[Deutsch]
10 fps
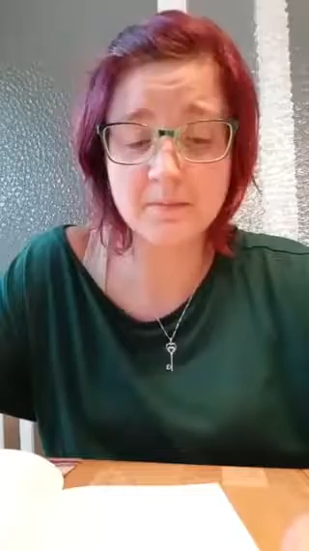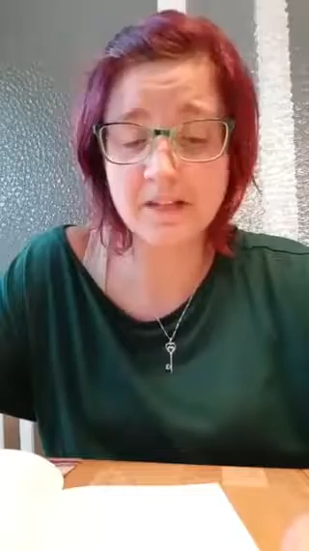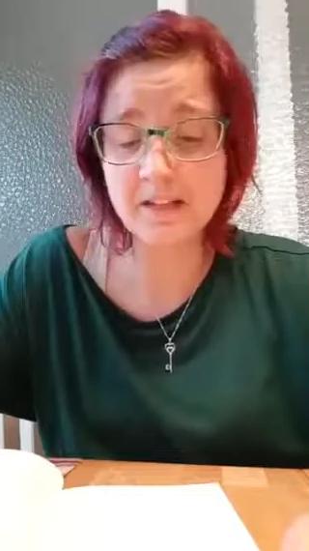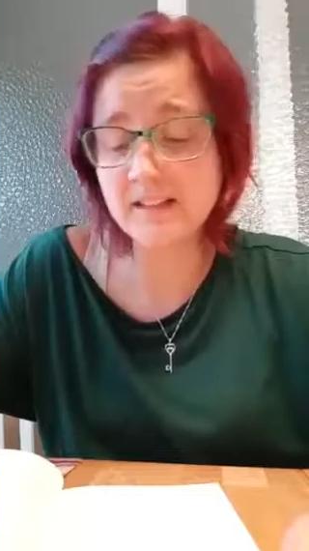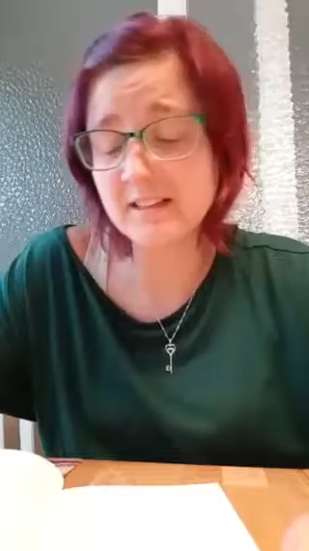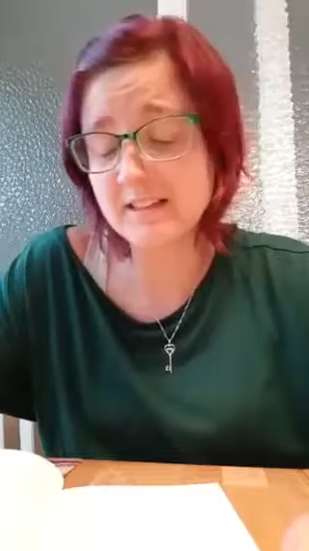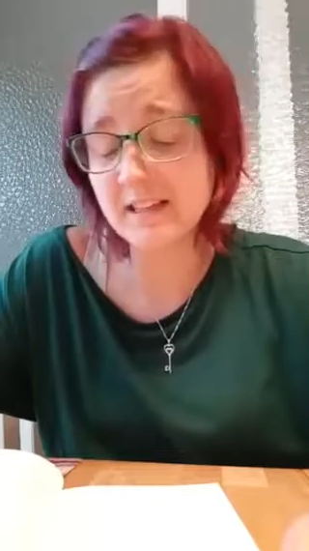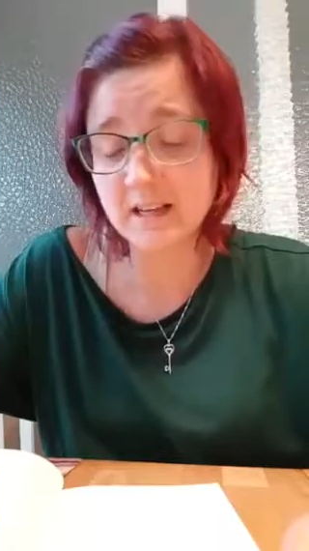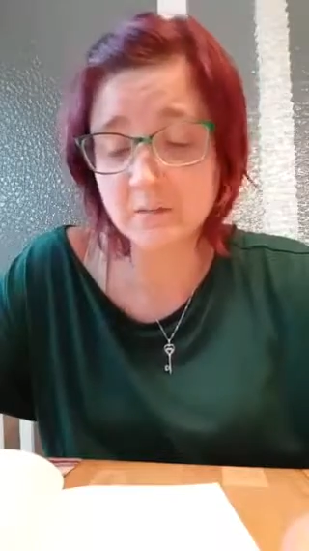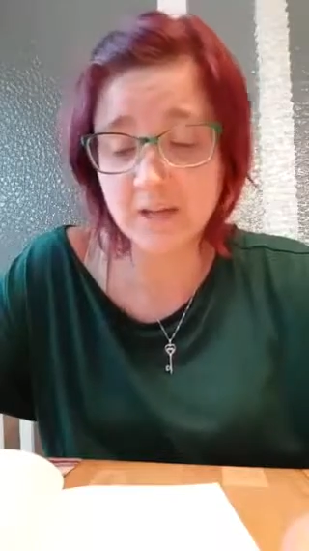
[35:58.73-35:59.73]
Mein Handy
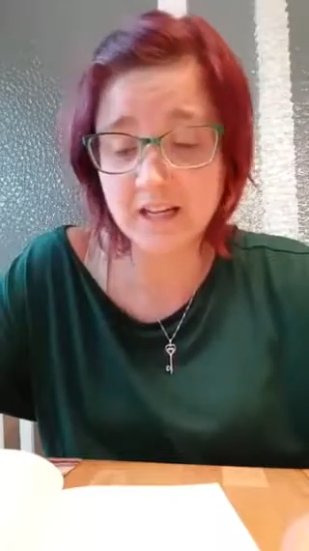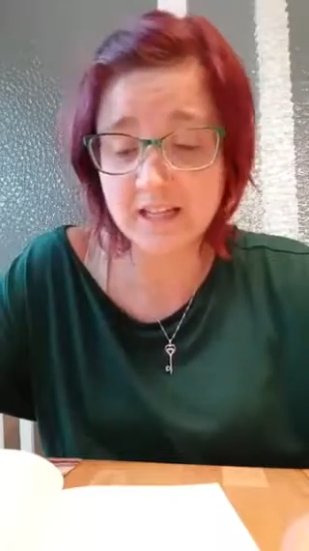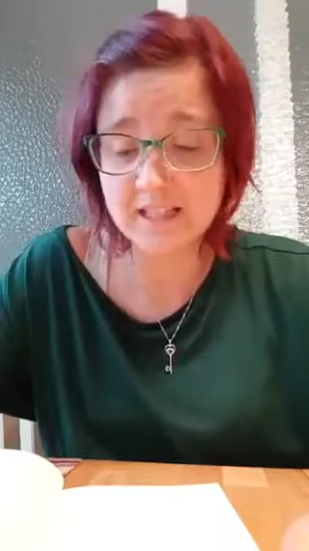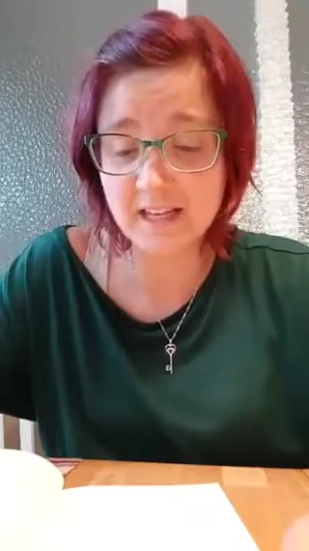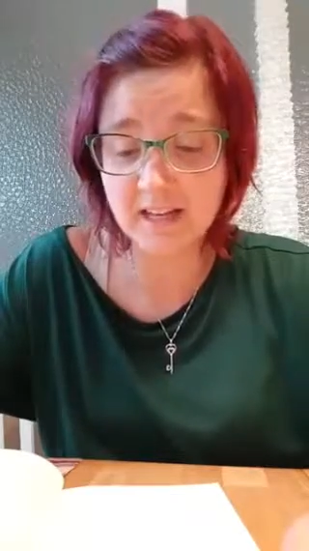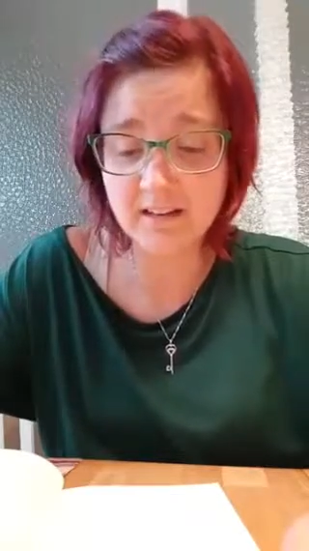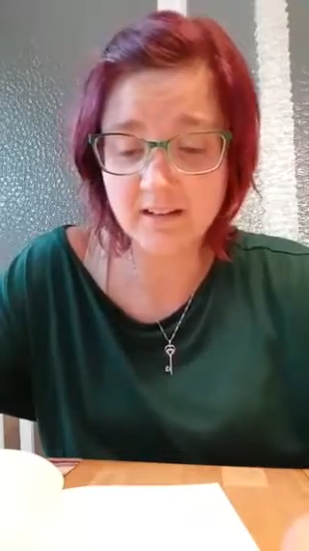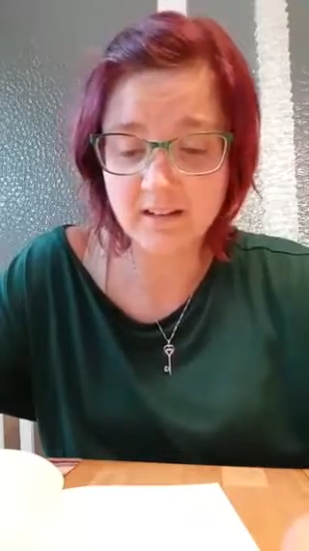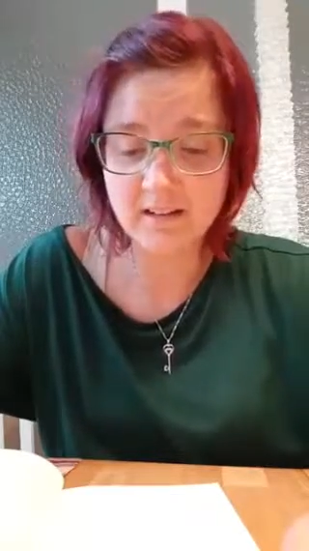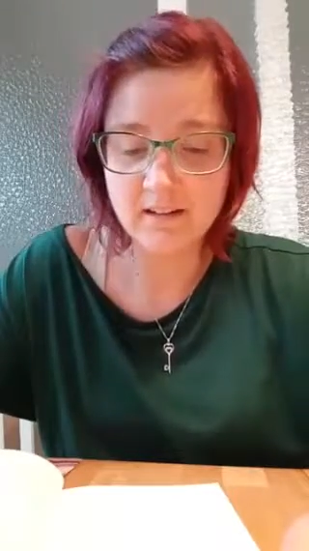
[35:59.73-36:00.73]
zeigt mir keins an.